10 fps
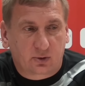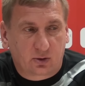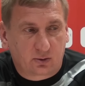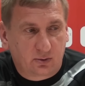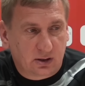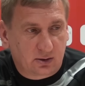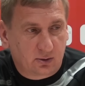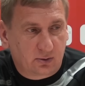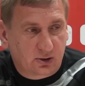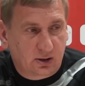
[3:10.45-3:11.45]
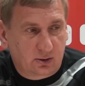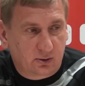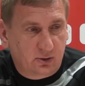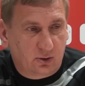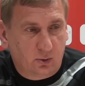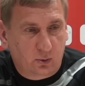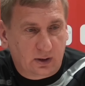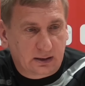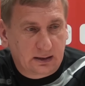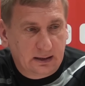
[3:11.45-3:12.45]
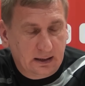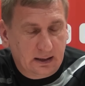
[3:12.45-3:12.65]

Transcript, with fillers: początku sezonu, jeżeli chodzi o układ